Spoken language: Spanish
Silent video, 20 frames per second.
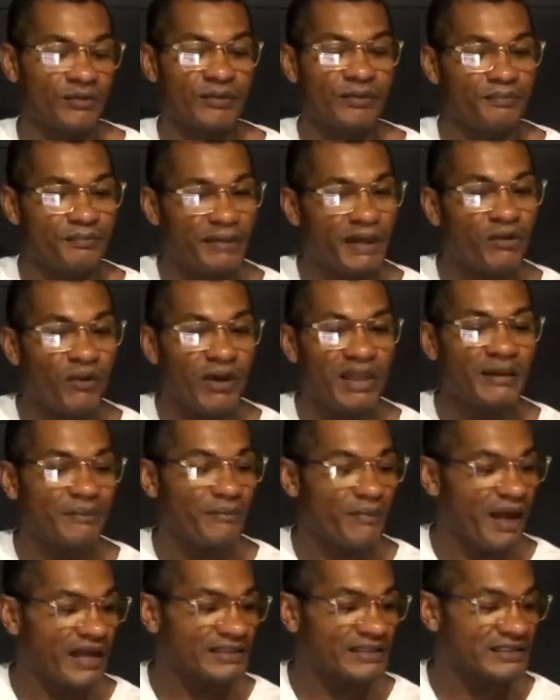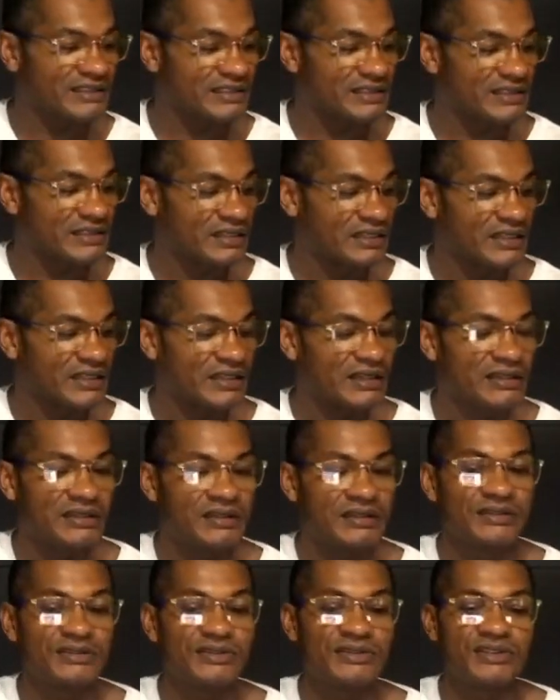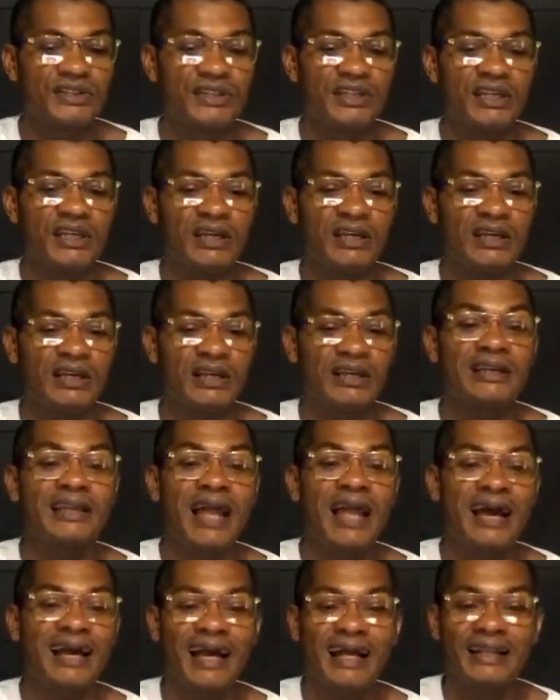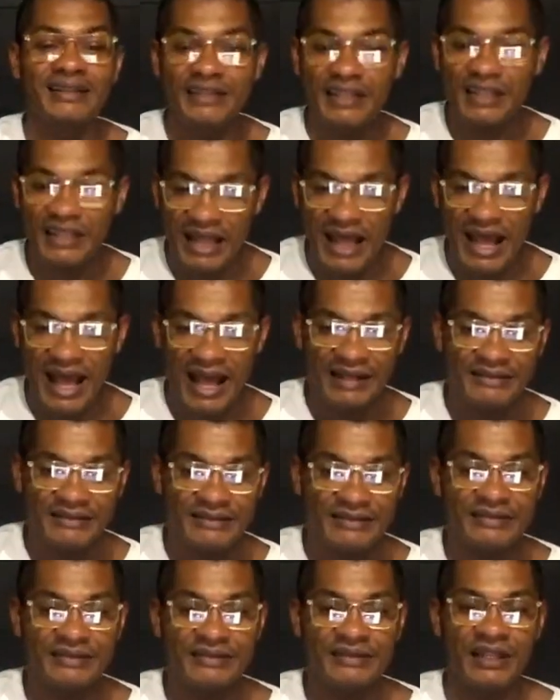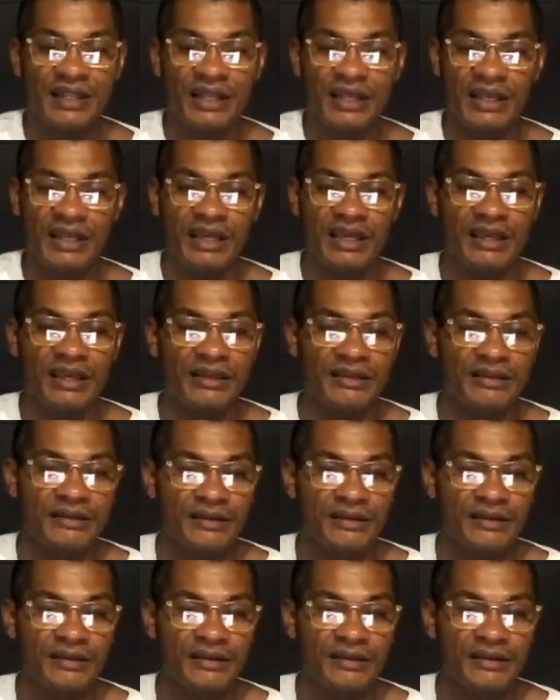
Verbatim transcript: Pero además, si la cantidad de,